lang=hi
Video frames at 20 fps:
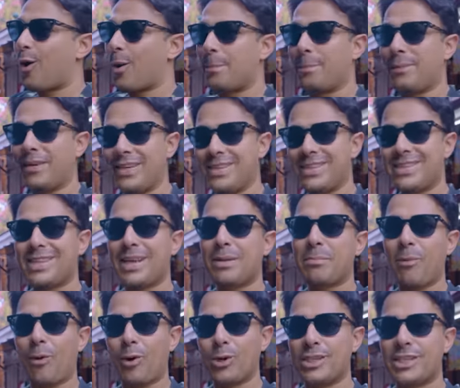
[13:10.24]
और बीच तक
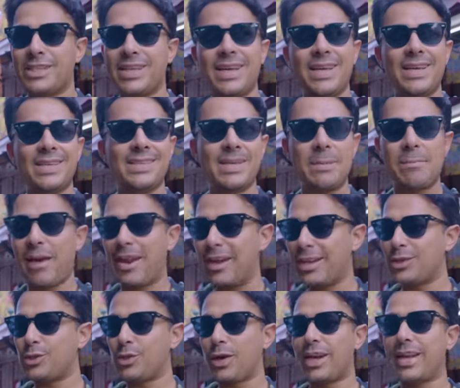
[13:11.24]
पहुंचने से
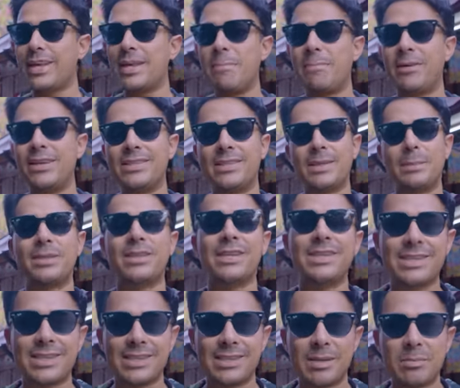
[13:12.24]
पहले जो है ना ये बड़ी
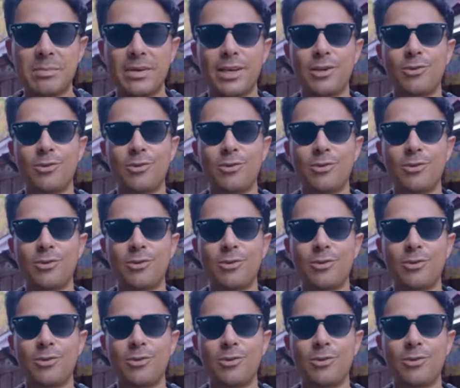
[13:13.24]
ज़बरदस्त किस्म की